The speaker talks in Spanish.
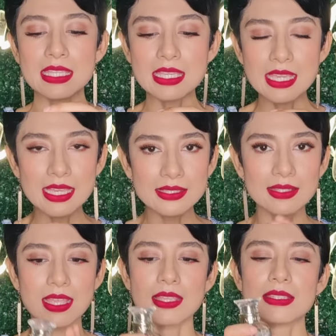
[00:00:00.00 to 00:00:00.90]
Y
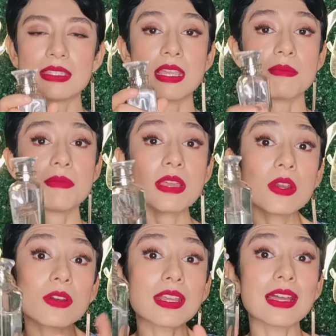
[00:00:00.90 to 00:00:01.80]
este, si a mí me
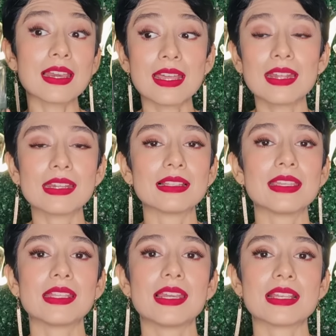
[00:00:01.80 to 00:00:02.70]
lo regalaran el
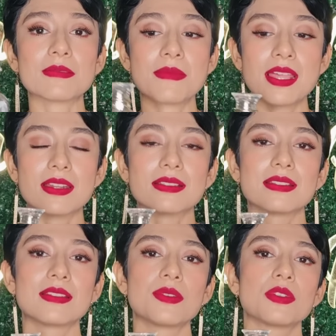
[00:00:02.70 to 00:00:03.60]
Día de las Madres,
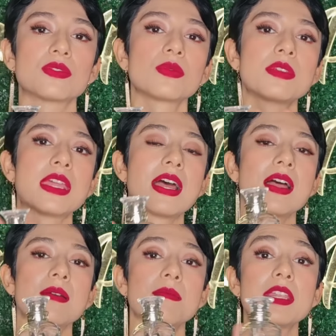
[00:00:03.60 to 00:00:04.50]
es que yo
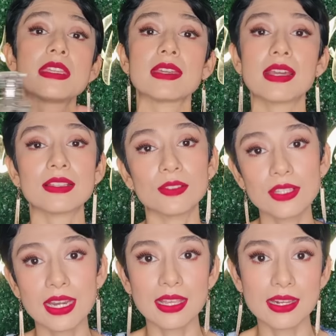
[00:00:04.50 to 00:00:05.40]
estuviera brincando
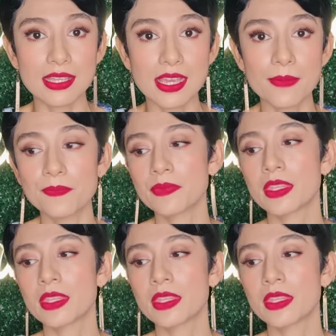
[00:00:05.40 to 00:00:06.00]
de alegría.